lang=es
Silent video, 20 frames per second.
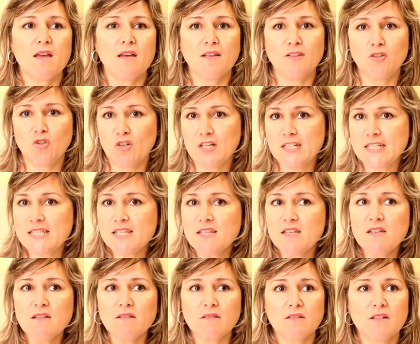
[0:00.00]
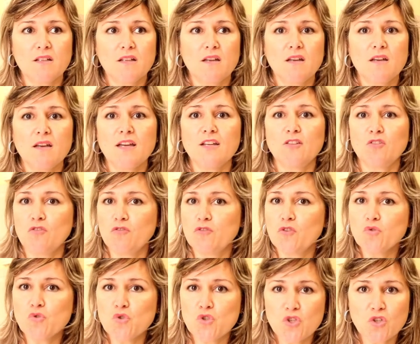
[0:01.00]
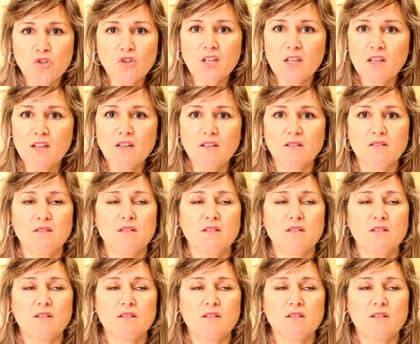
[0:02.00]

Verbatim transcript: Esto es así, esto fue un choque